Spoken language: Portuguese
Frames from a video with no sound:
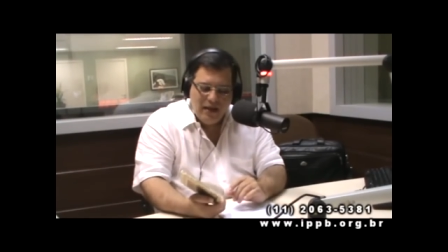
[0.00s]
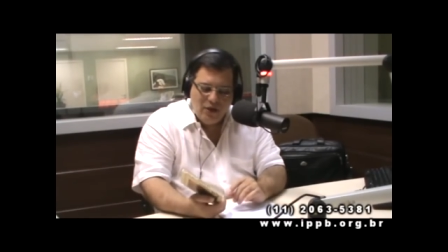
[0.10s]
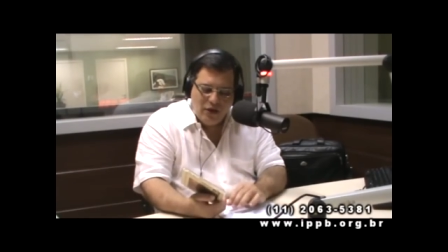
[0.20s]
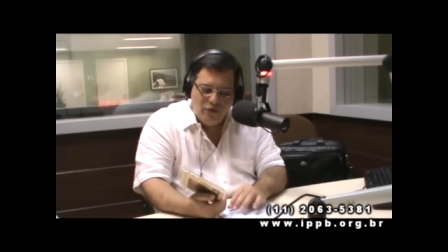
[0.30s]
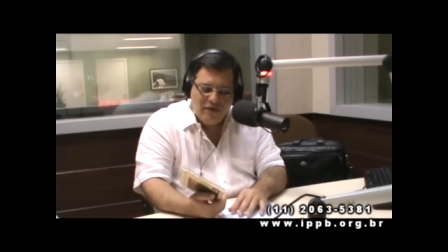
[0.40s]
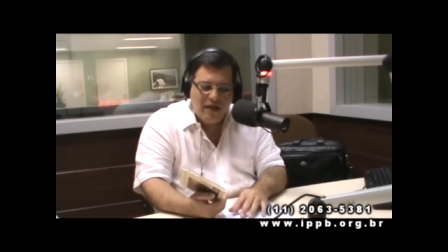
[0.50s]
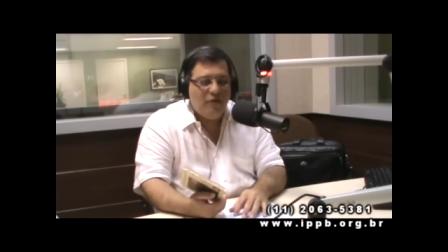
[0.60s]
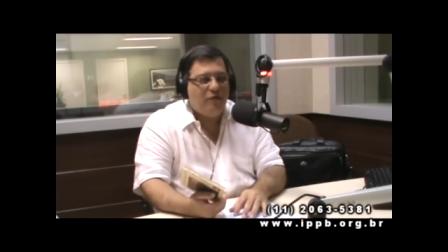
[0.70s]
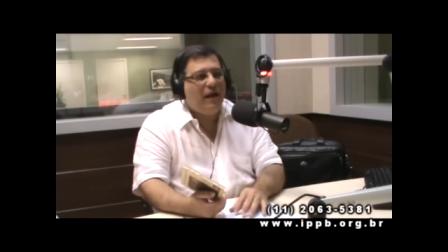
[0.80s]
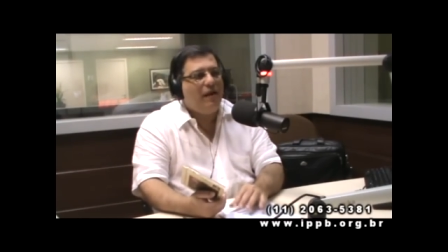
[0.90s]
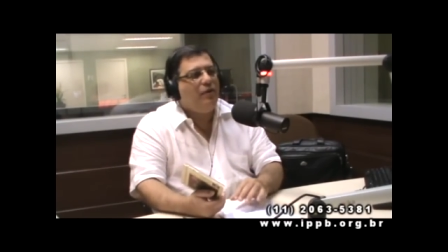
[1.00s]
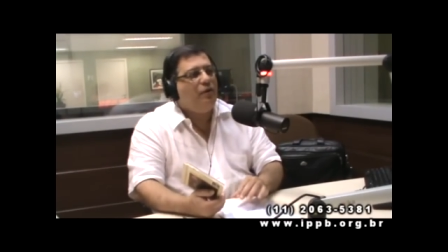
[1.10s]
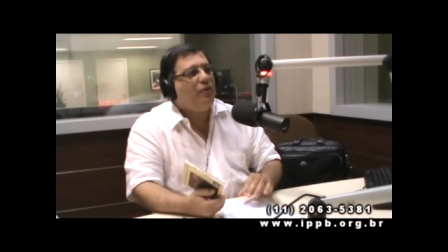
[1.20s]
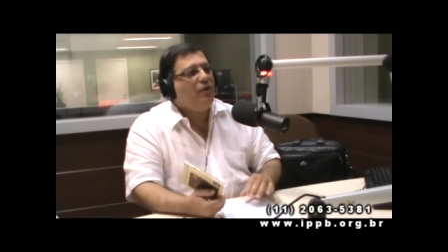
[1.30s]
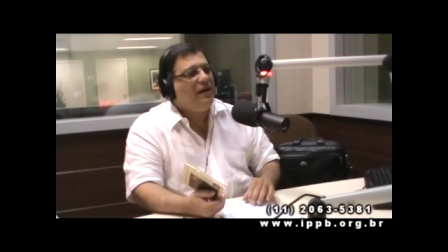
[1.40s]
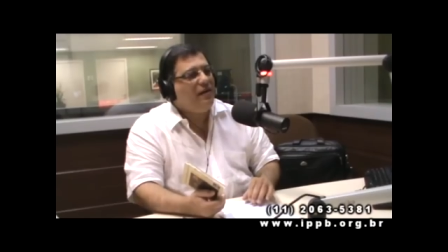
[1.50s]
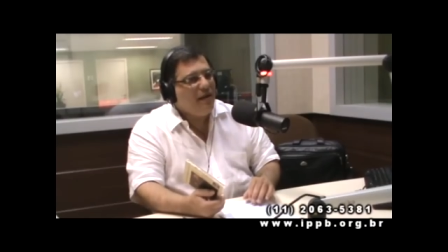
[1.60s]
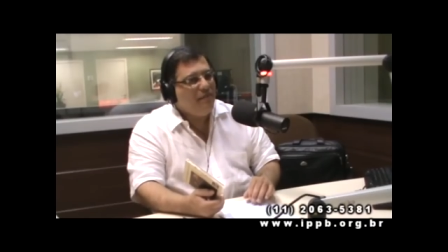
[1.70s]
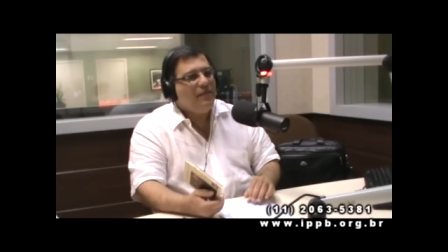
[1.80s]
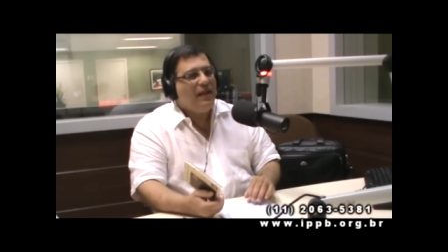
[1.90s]
e nós usamos para abrir o
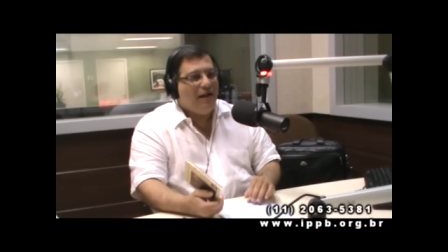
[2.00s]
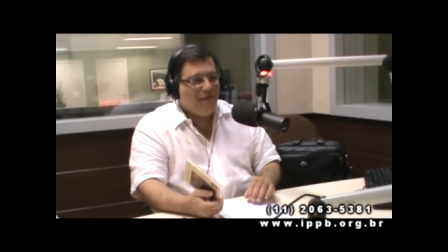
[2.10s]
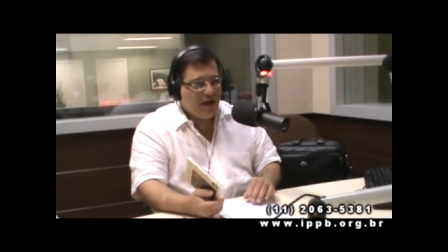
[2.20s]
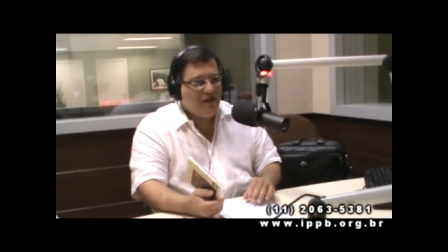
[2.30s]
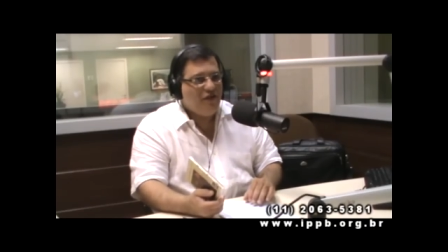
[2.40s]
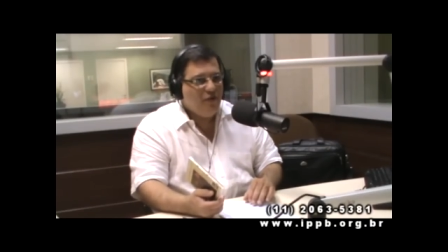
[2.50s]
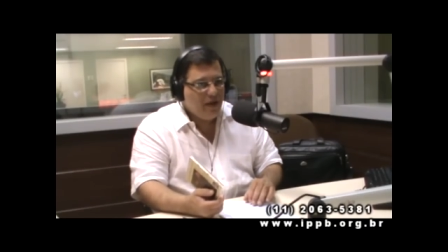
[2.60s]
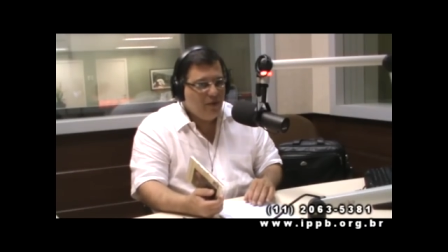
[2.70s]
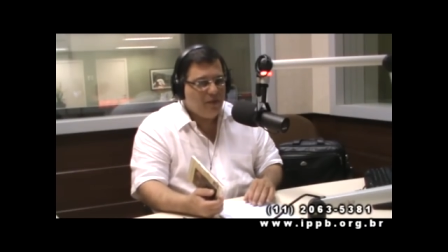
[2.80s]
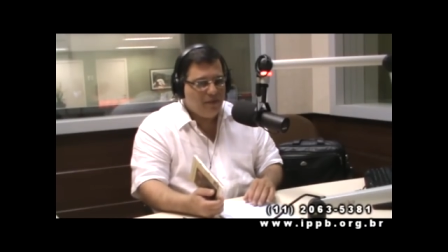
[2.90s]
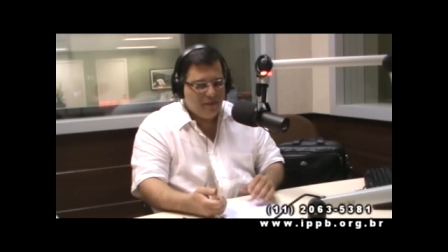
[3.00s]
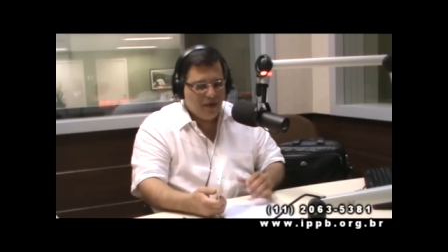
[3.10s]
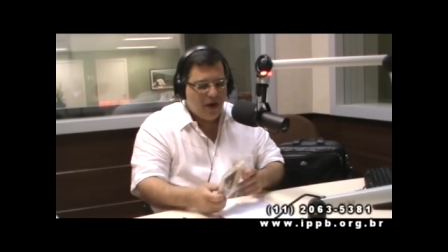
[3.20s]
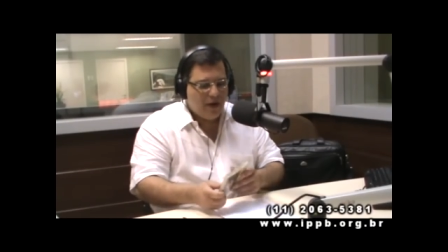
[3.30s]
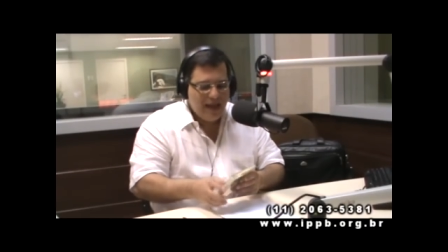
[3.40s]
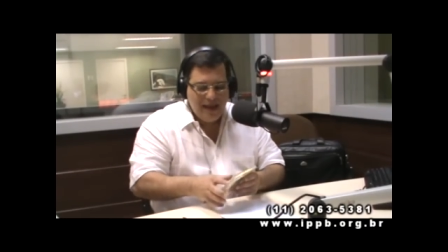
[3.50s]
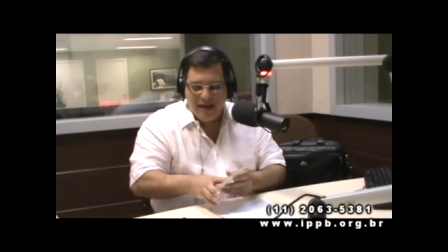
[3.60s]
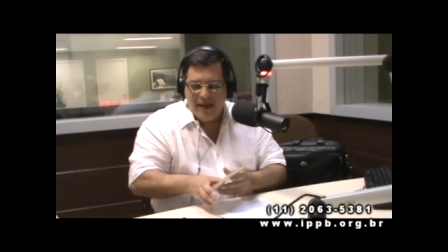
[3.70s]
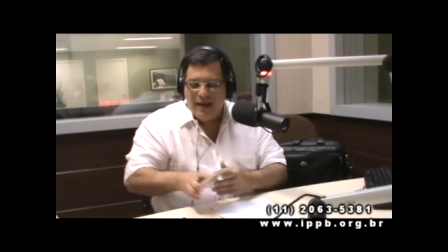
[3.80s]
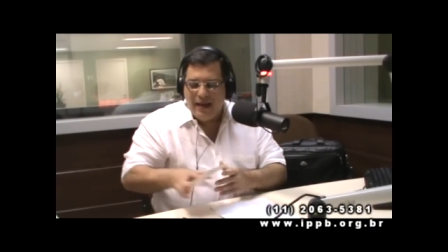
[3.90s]
programa a faixa número 1, um, ok?